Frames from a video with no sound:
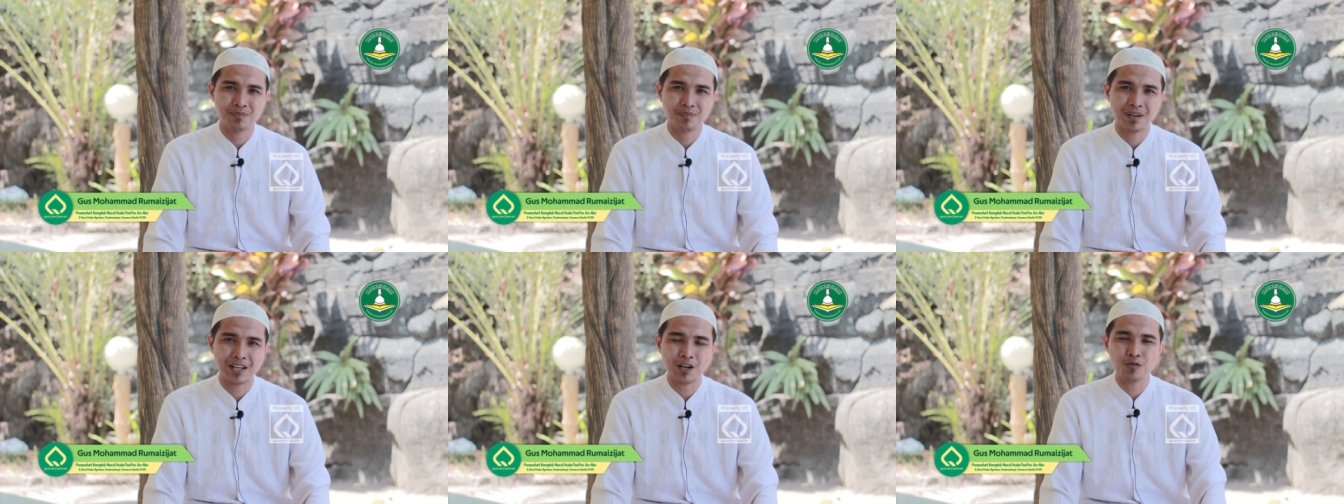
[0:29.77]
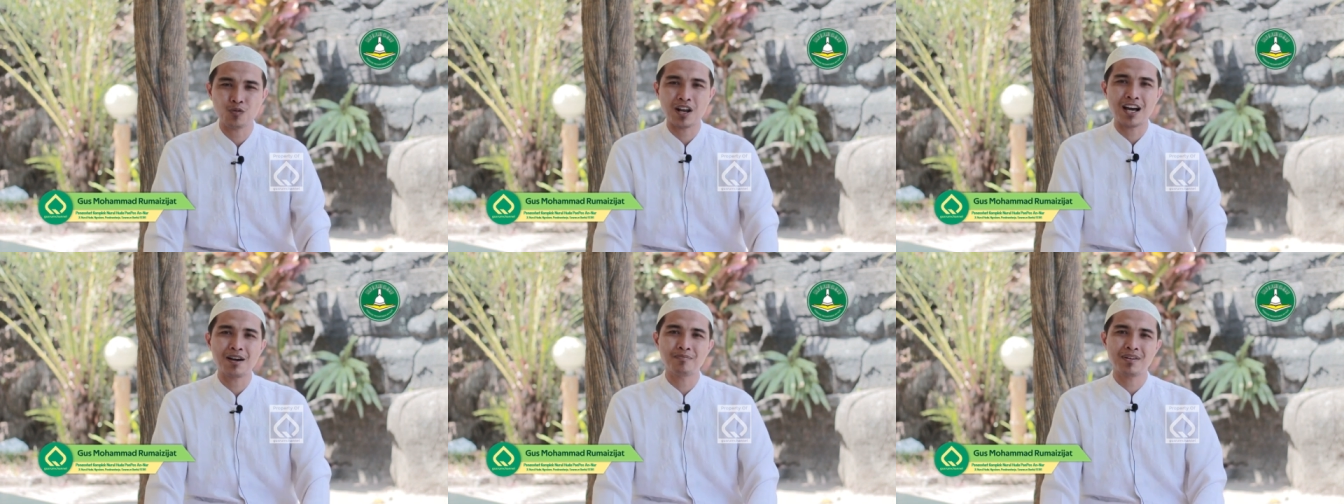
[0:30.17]
para
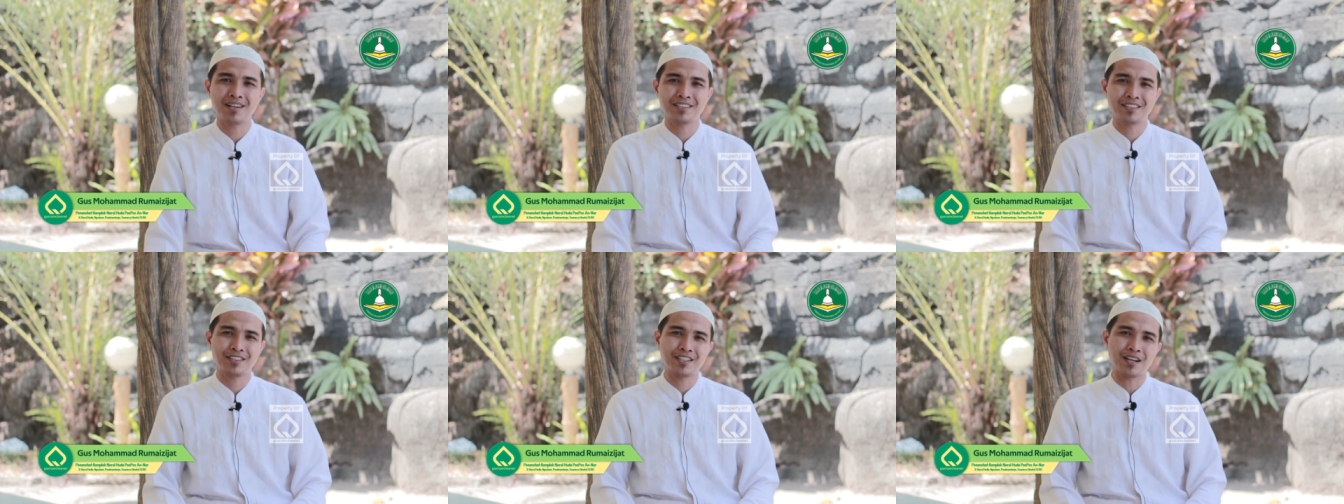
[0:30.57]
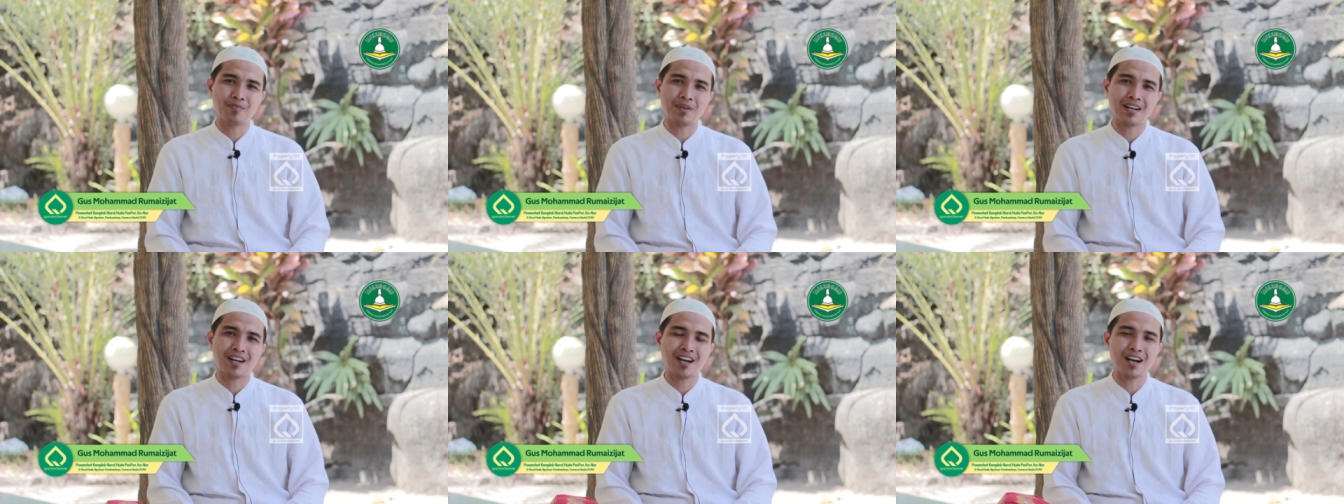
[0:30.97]
ulama, jejak
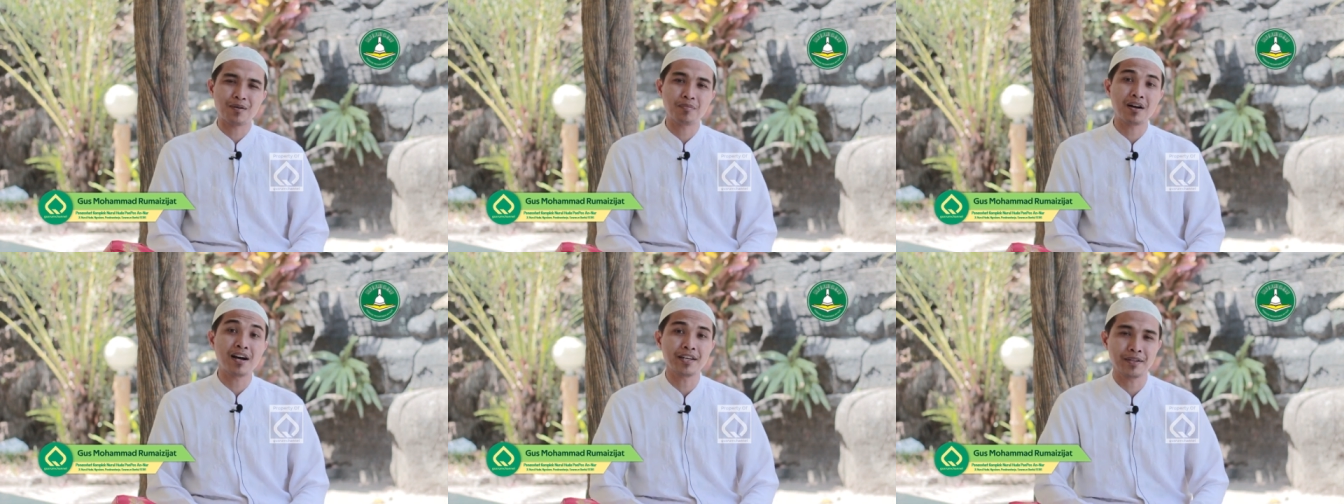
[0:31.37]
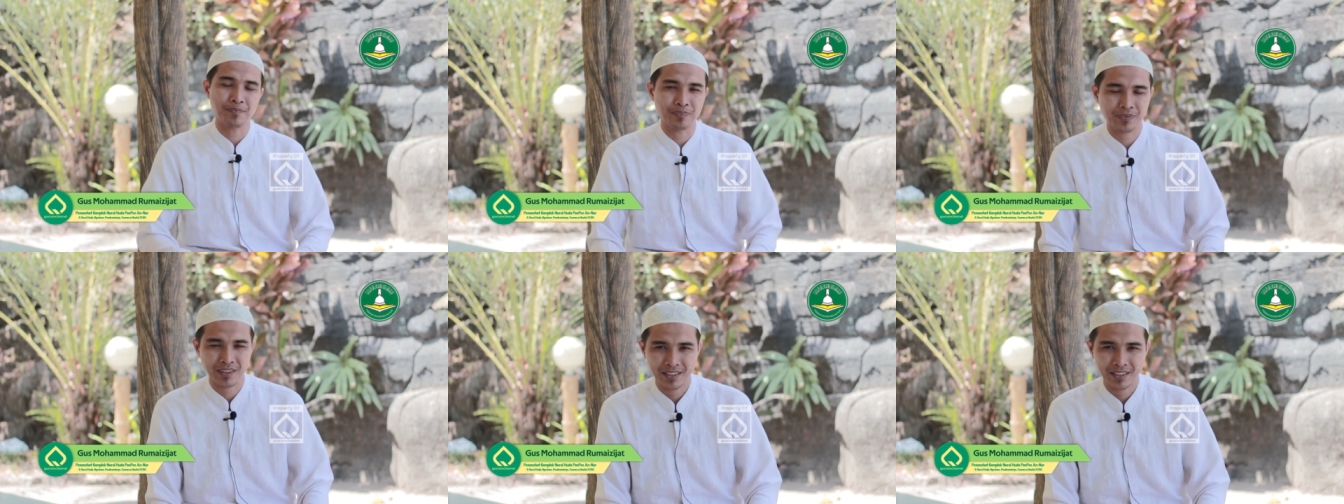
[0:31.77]
para habaib.